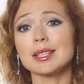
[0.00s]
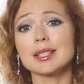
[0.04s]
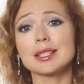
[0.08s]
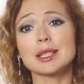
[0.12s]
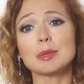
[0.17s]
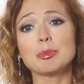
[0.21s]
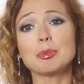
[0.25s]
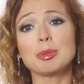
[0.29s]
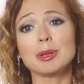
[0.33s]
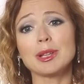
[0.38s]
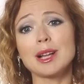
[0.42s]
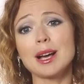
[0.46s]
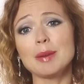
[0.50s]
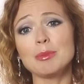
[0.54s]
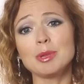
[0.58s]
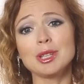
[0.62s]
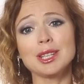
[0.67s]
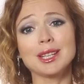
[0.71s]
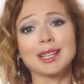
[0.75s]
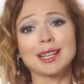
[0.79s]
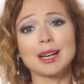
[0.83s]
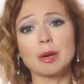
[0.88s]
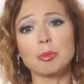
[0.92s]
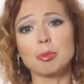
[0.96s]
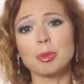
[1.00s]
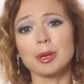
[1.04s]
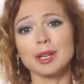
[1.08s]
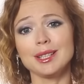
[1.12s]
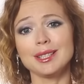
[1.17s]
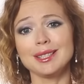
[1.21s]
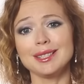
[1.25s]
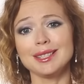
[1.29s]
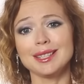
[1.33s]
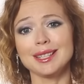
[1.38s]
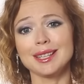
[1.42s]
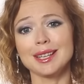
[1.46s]
Лена постоянно
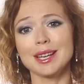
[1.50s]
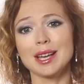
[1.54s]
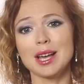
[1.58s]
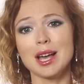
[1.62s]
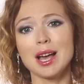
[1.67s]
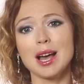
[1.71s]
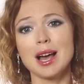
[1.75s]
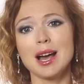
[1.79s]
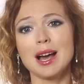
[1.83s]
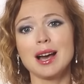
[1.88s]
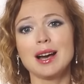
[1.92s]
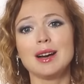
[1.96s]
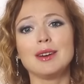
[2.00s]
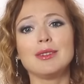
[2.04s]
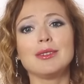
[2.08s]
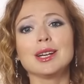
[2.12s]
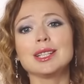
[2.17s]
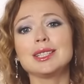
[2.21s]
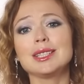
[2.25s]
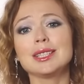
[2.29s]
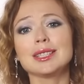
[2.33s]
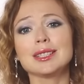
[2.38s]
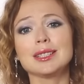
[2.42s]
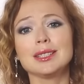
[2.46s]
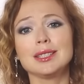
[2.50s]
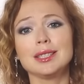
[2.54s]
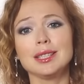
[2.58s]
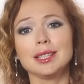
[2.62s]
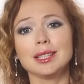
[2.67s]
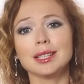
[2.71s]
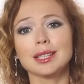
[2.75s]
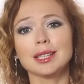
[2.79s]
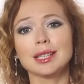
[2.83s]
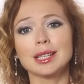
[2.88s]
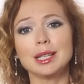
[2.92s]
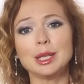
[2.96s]
находилась в состоянии абсолютного
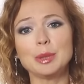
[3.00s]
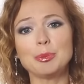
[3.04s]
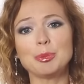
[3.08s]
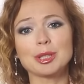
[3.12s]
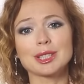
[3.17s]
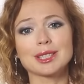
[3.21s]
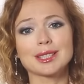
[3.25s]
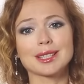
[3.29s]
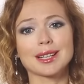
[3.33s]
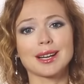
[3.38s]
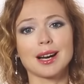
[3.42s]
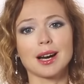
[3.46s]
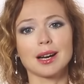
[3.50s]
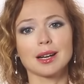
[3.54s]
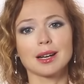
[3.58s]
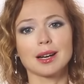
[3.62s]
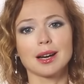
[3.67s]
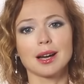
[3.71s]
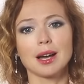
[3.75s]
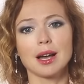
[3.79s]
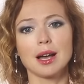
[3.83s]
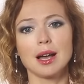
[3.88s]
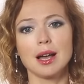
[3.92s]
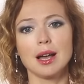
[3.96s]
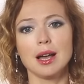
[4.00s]
счастья и гармонии.